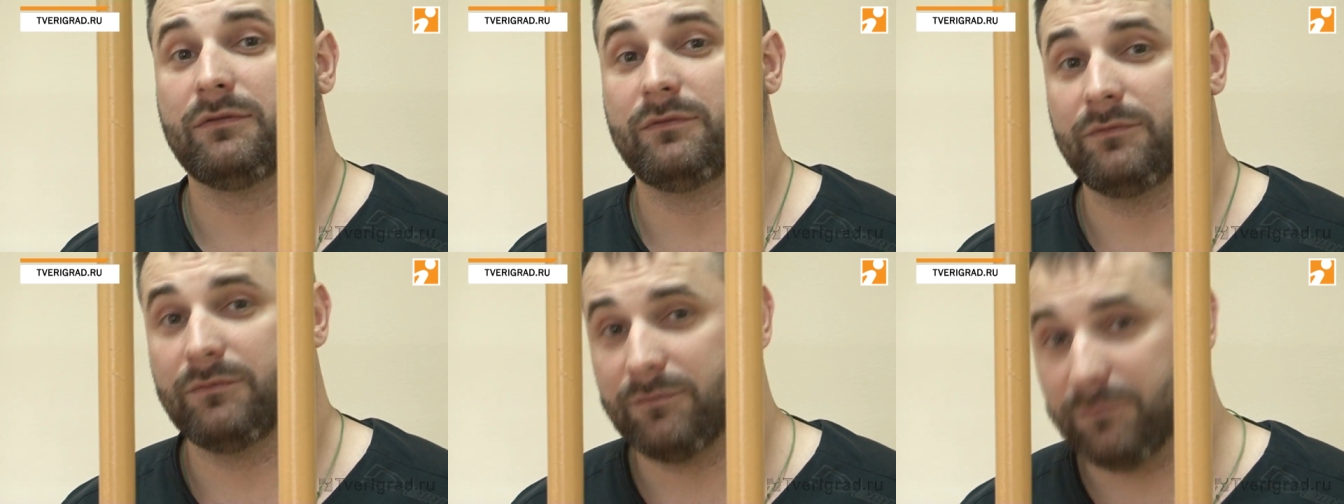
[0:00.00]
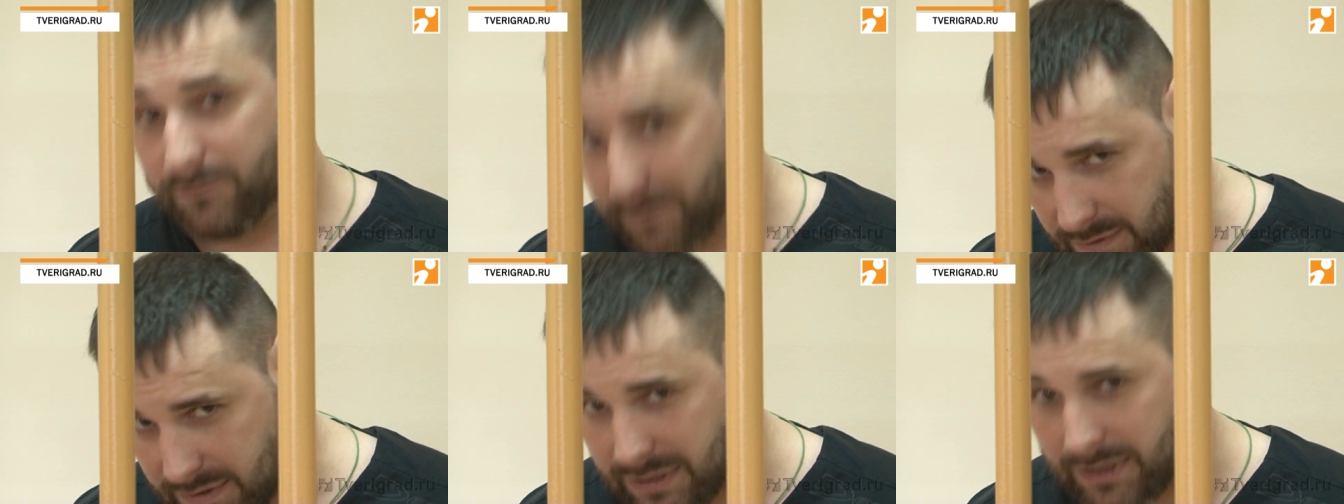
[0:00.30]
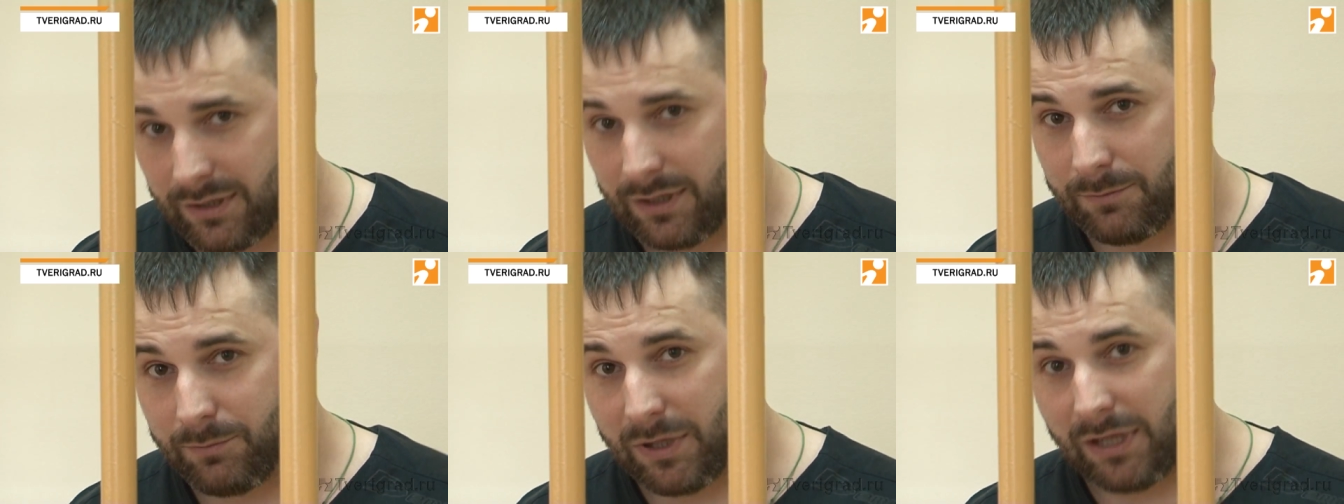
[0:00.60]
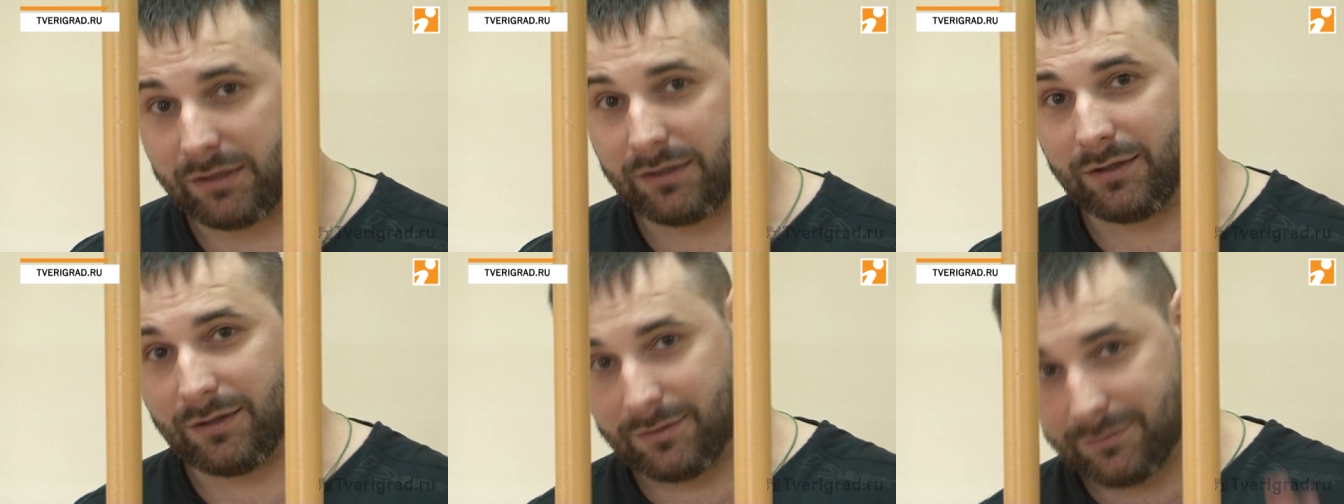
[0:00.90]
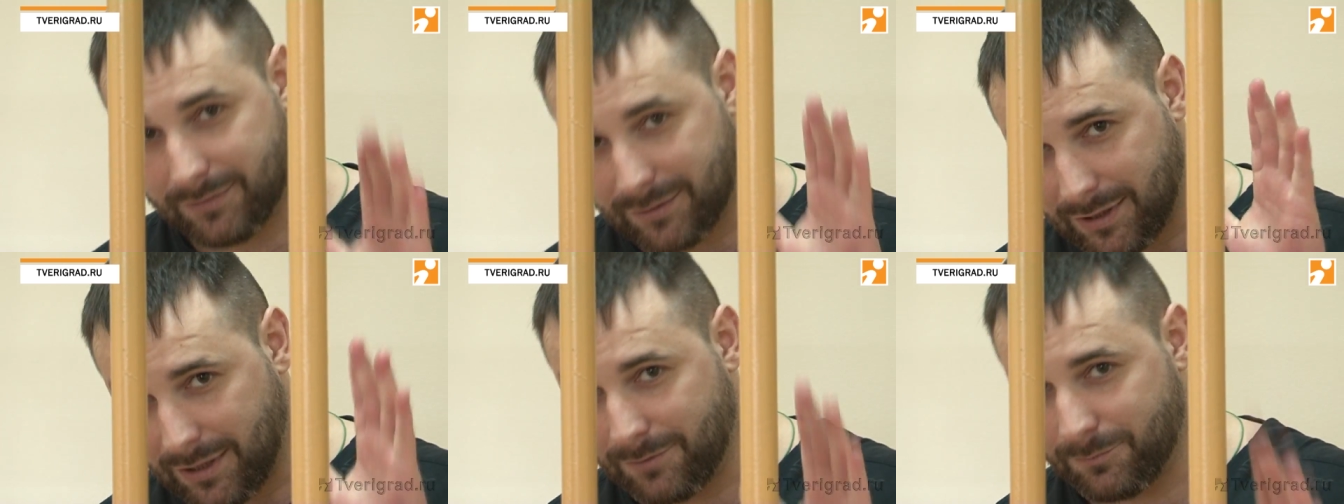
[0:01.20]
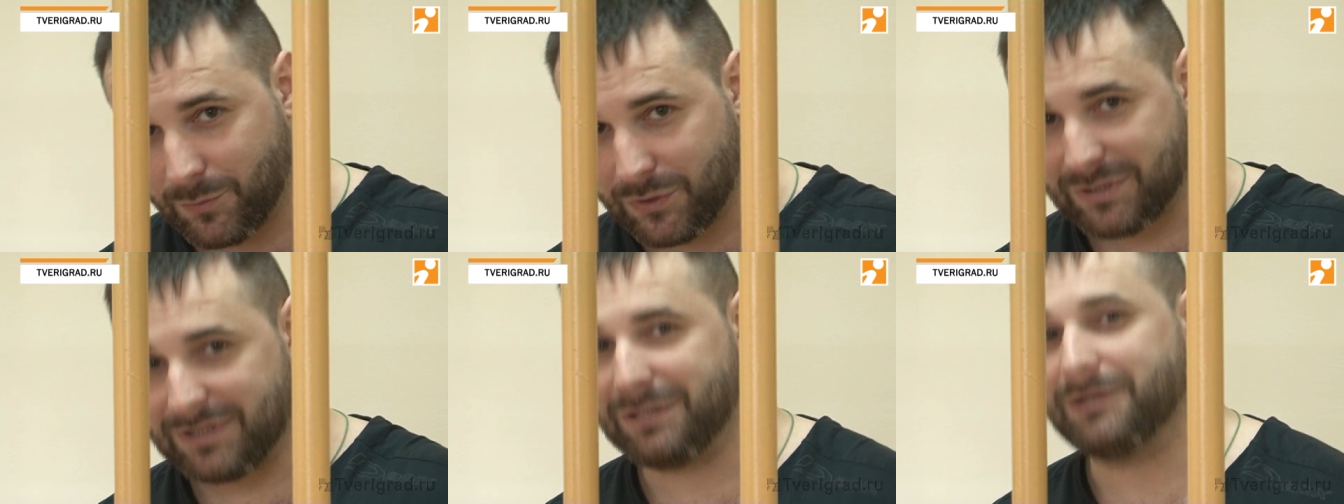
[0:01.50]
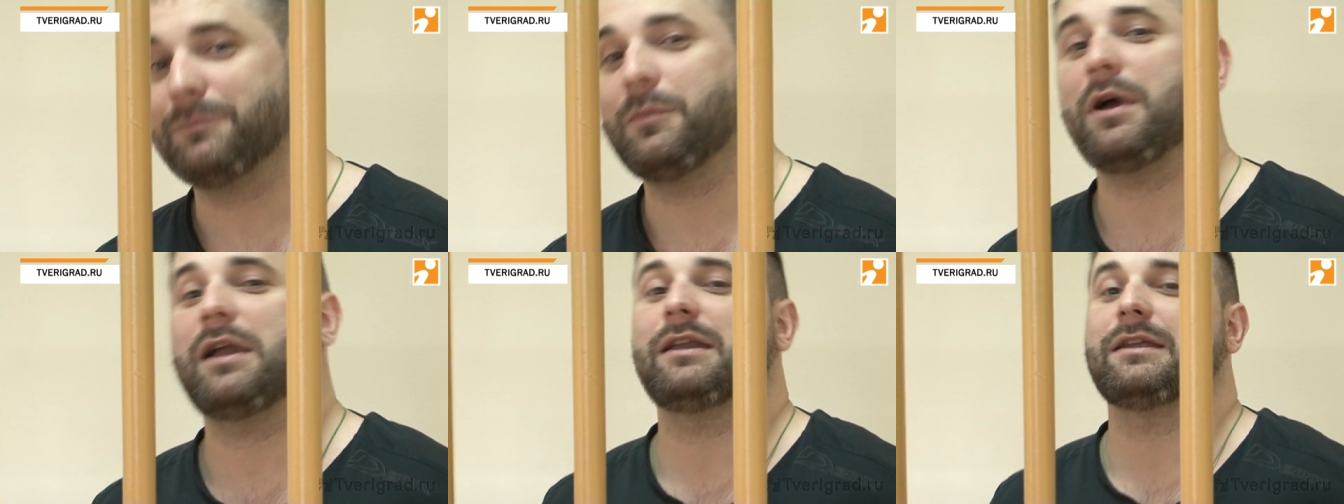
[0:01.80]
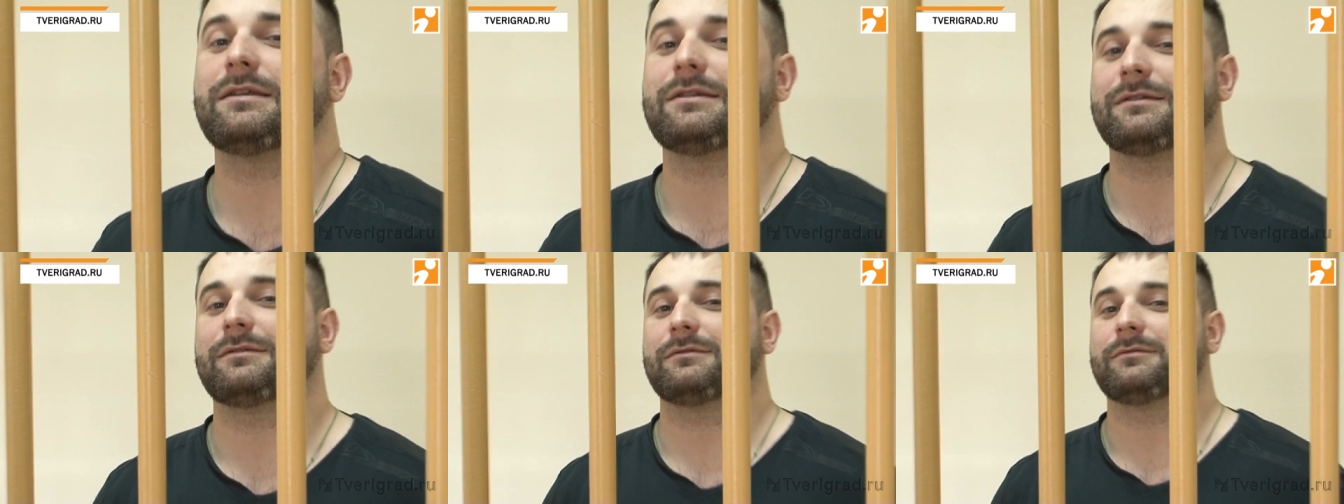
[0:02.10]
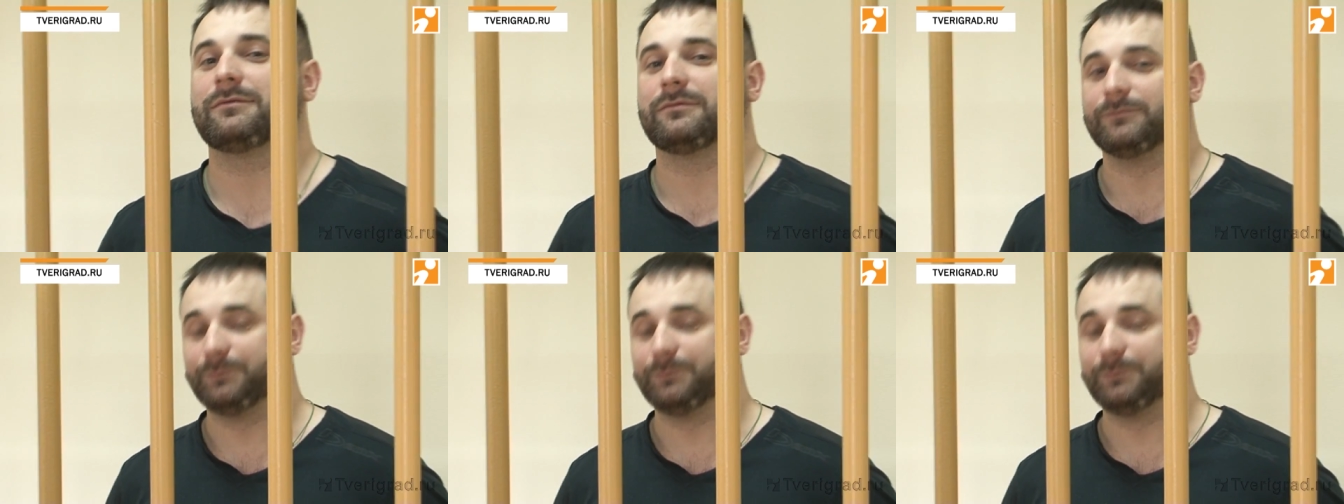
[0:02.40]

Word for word: э, все ребята, с кем мы занимались,